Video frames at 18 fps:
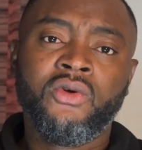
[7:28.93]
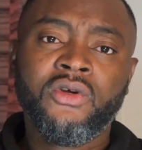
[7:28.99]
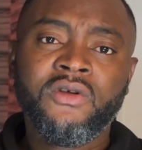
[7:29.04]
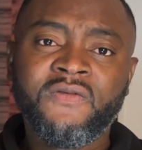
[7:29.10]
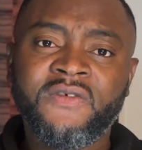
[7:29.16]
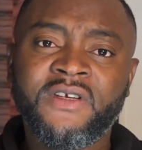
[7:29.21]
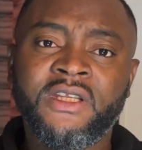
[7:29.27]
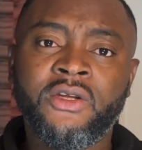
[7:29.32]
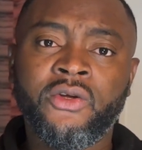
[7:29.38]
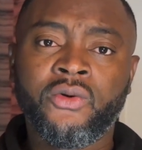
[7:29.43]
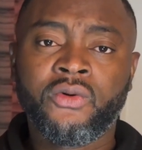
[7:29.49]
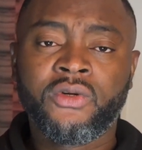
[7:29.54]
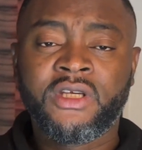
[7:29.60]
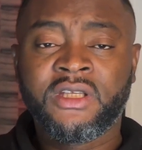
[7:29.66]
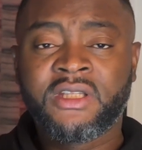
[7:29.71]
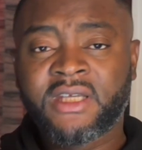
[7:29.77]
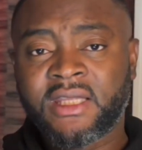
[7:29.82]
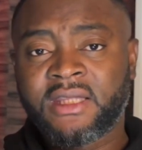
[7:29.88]
une vidéo
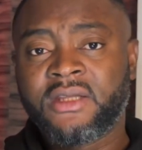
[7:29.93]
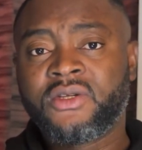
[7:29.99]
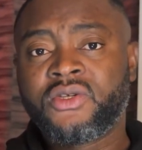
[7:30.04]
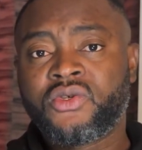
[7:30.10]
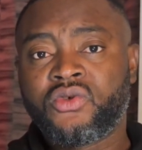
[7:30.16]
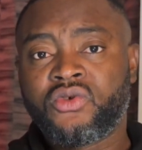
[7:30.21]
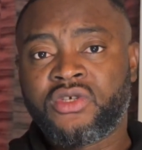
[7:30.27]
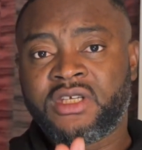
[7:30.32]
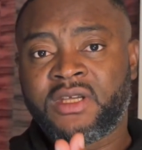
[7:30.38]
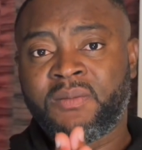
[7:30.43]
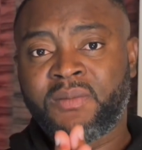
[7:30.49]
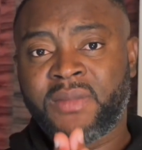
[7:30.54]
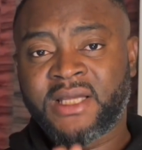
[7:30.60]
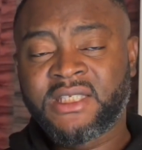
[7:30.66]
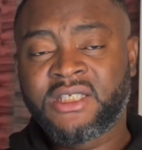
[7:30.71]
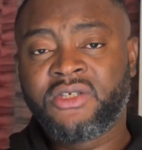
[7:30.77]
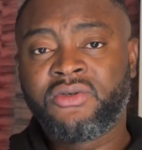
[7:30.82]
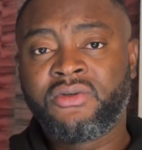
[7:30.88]
qui traite d'un sujet
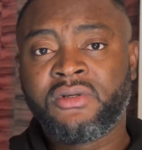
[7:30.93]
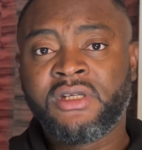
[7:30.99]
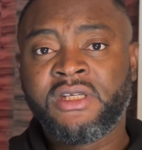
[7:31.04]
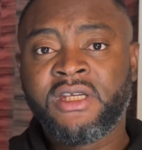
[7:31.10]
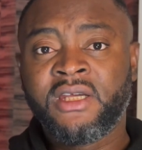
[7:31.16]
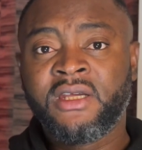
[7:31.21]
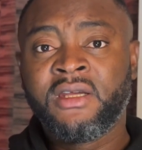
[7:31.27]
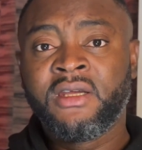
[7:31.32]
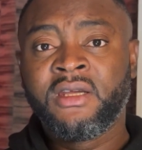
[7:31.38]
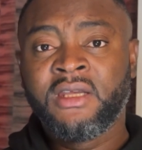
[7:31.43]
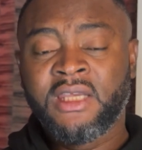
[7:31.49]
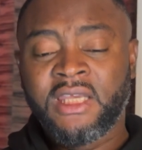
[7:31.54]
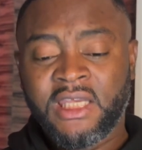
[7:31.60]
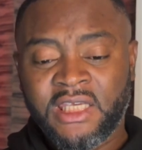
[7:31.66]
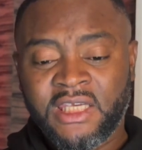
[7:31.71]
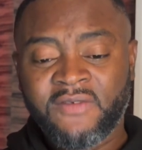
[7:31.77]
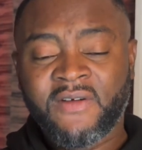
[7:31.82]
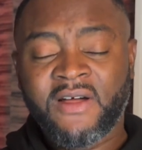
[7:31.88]
particulier
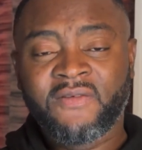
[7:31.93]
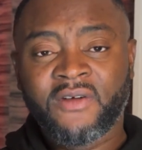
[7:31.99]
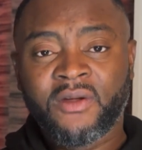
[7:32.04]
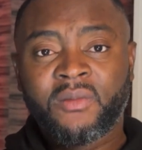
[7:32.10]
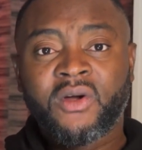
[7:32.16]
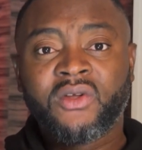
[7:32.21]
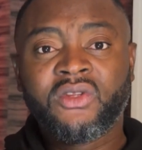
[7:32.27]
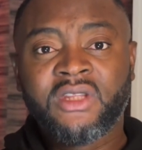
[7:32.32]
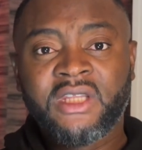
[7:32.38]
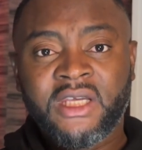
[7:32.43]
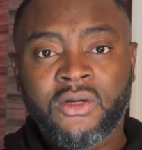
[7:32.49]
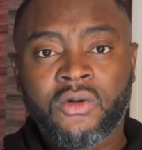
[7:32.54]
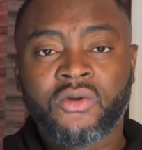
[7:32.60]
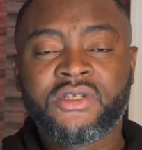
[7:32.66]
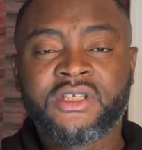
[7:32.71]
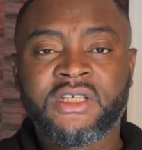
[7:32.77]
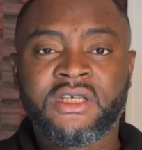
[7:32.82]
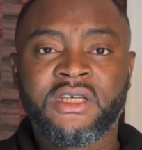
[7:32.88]
et qui va vraiment
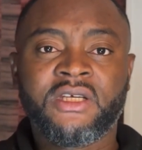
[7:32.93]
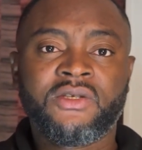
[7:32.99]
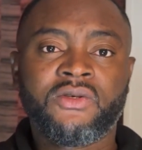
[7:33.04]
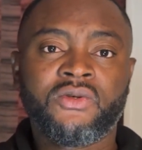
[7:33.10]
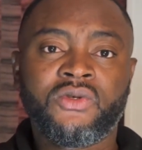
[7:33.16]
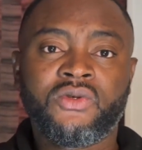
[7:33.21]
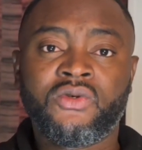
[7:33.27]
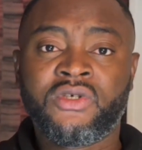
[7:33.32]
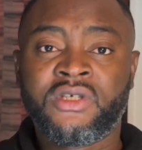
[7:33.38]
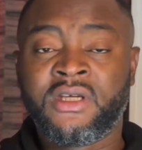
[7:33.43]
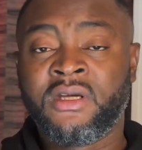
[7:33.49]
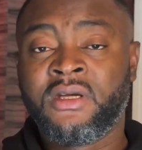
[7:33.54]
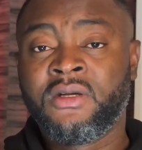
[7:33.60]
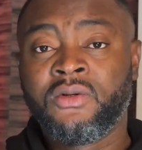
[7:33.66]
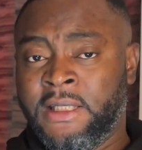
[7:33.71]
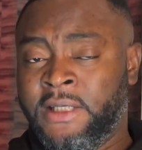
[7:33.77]
décortiquer ce sujet.